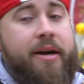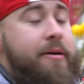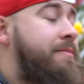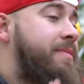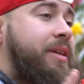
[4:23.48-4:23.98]

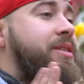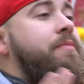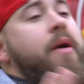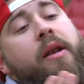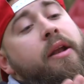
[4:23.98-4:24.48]

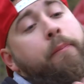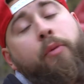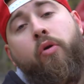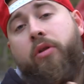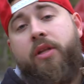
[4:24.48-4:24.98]
максимально
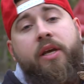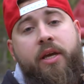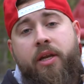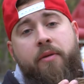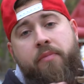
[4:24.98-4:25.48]
плотные,
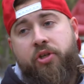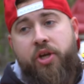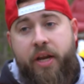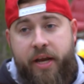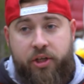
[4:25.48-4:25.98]
либо
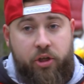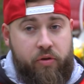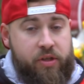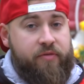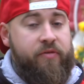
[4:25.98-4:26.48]
же реже.
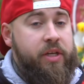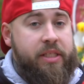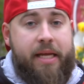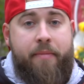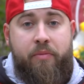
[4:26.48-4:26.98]
То есть вы
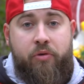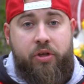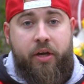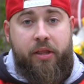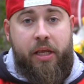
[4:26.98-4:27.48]
сами
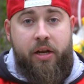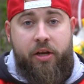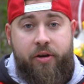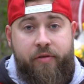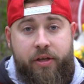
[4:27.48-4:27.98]
можете
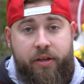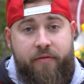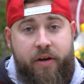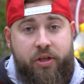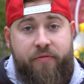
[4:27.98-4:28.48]
контролировать, это
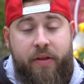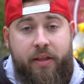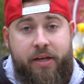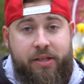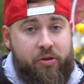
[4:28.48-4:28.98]
ваша
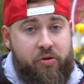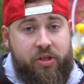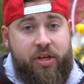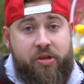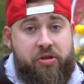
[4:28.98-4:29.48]
фантазия. То
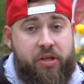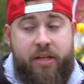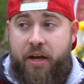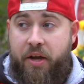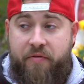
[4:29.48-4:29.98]
есть делайте
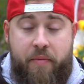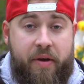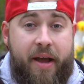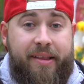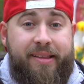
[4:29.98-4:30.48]
так, как вам
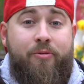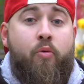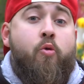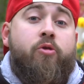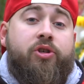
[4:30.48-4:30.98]

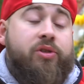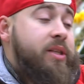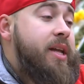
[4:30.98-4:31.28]
хочется,